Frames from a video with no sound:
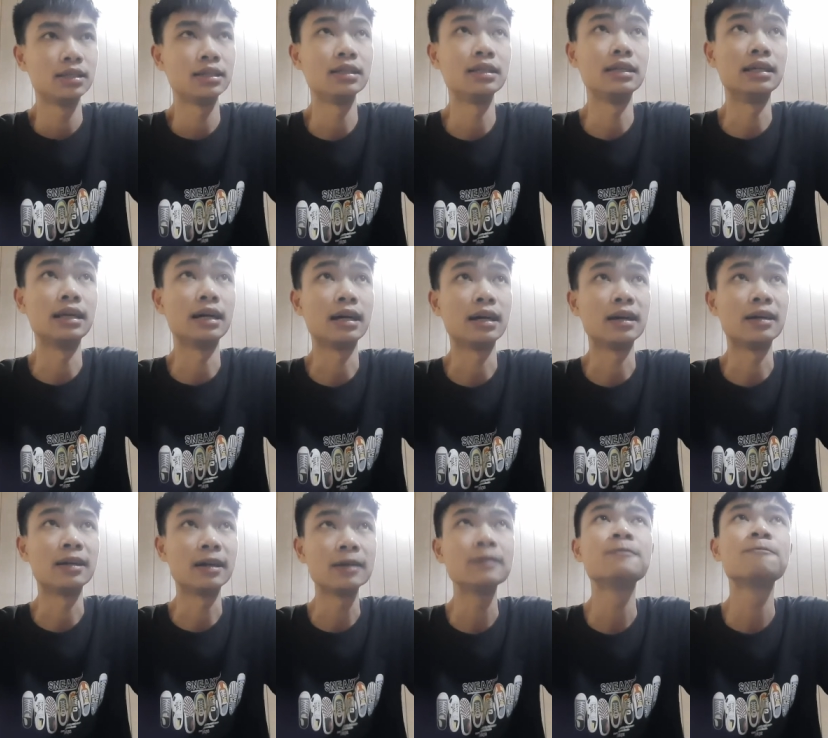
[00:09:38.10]
Thì
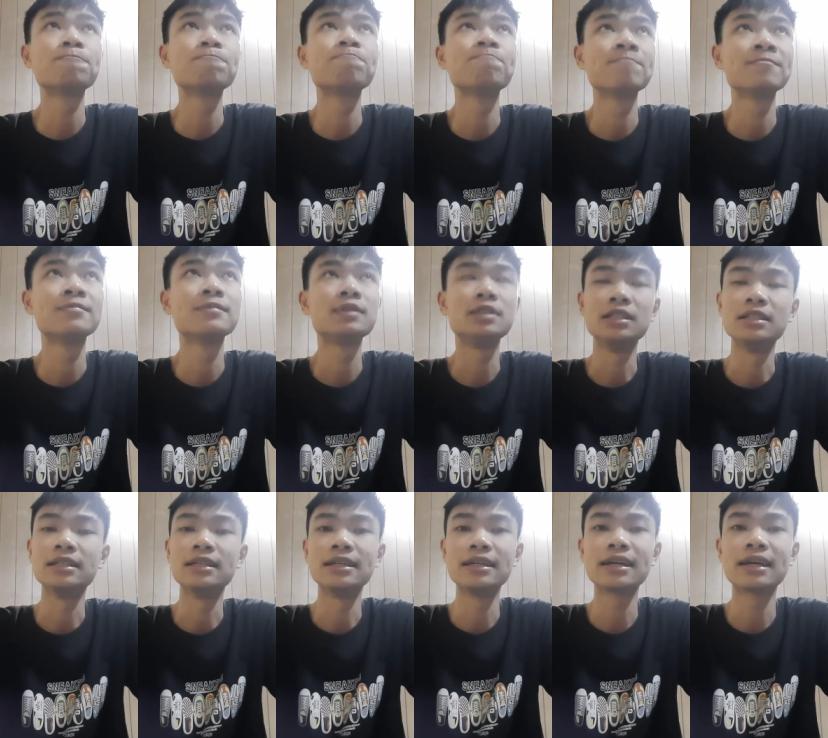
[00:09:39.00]
là đấy,
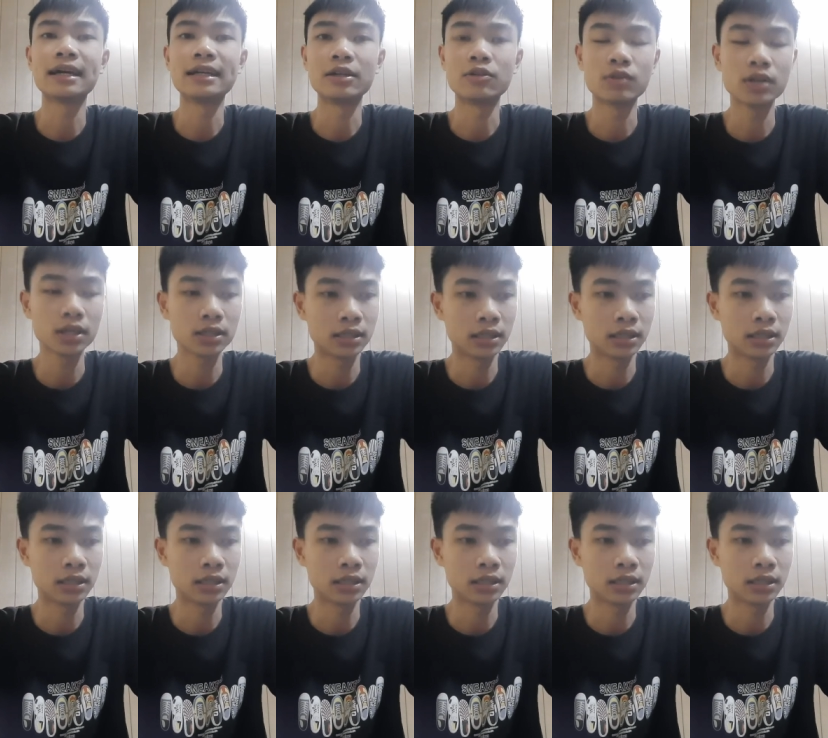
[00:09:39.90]
chứng kiến cái cảnh động đất